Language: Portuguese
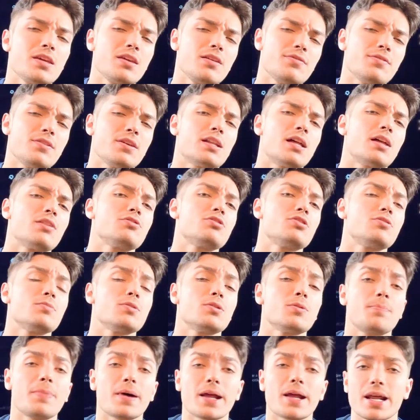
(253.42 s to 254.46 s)
Enfim, lá no
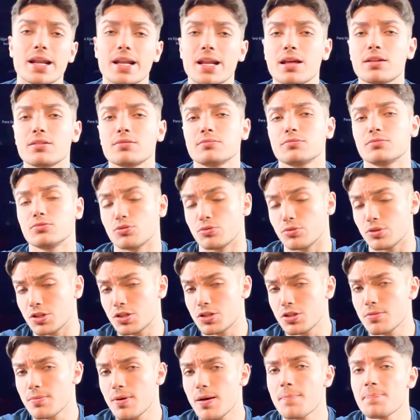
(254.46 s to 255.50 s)
time do Paraná,
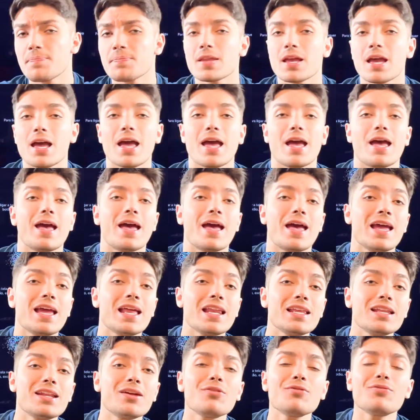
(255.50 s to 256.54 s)
Curitiba, é,
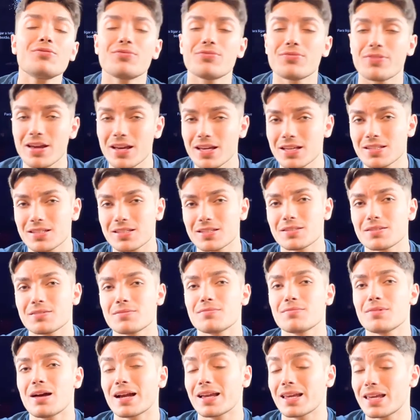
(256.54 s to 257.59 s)
ele não
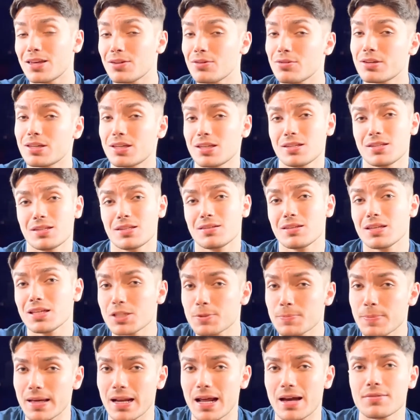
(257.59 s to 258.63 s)
fez aquilo que
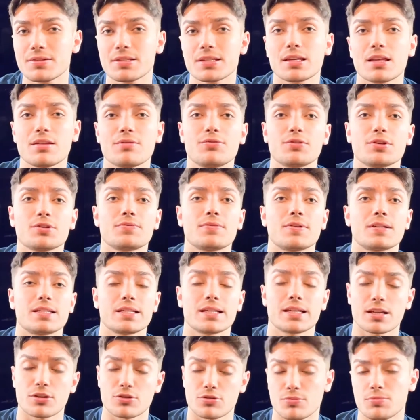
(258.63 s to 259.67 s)
esperava-se que ele fosse
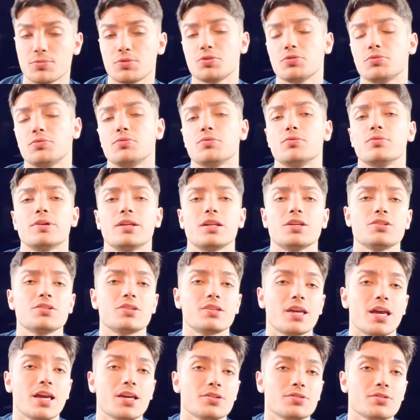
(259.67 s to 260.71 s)
fazer, que era substituir o grande
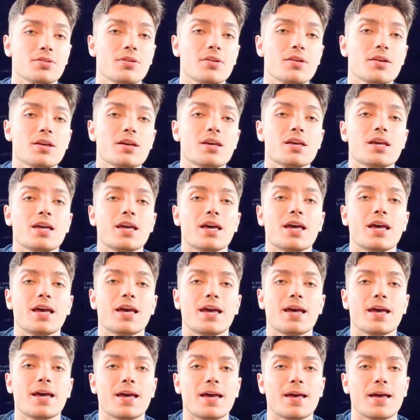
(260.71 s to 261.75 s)
Keyson.
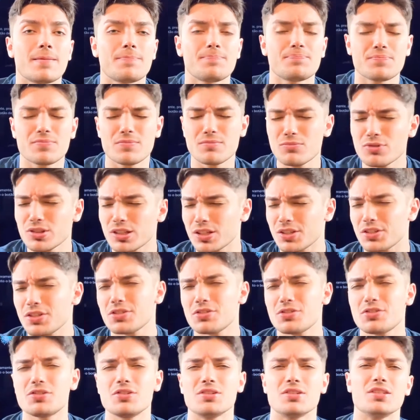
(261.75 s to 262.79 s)
É, muita
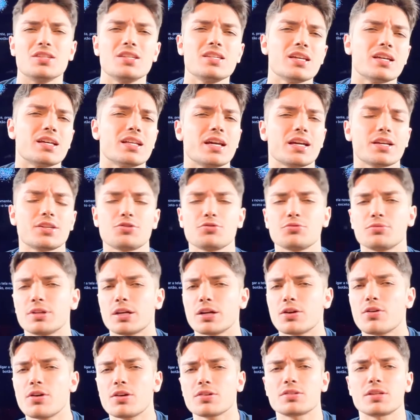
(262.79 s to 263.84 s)
gente dizia né, que tinha um
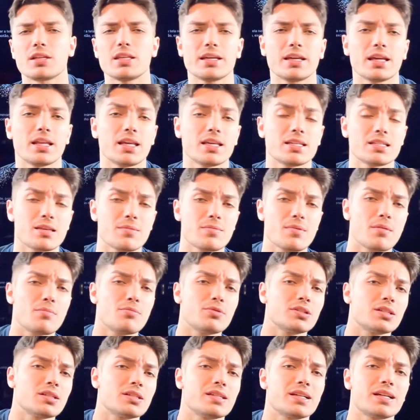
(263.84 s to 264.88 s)
negócio ali que ele recebia
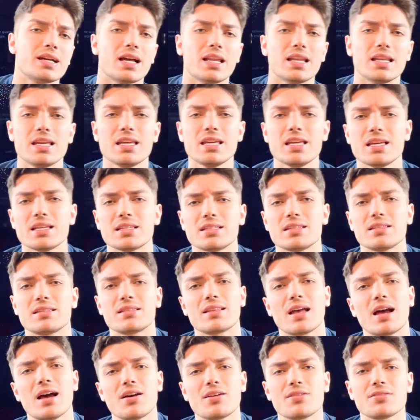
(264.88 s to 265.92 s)
muitas regalias e
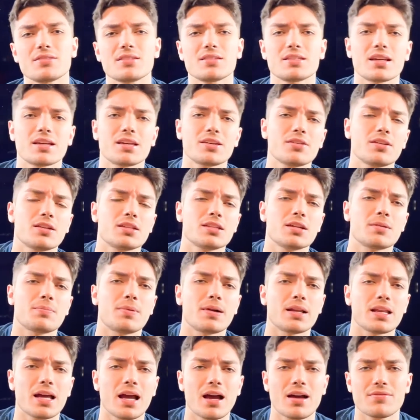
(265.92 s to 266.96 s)
tal, e que aquilo
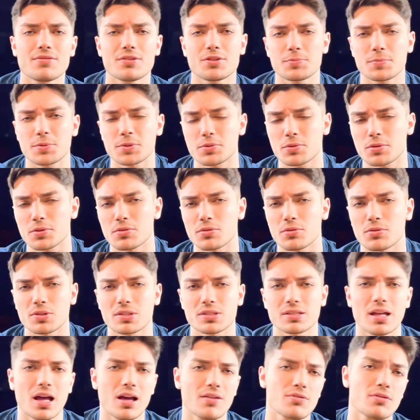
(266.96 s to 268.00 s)
atrapalhava, as pessoas não
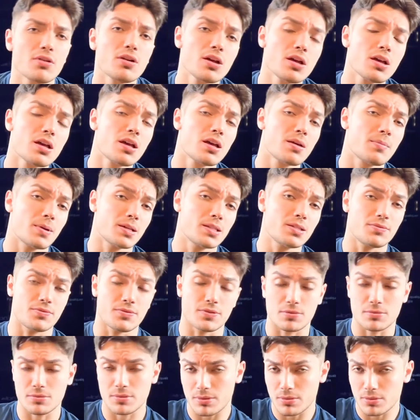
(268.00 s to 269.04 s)
gostavam. Mas
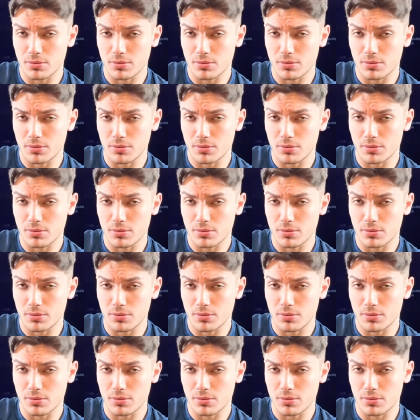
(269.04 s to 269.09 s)
enfim,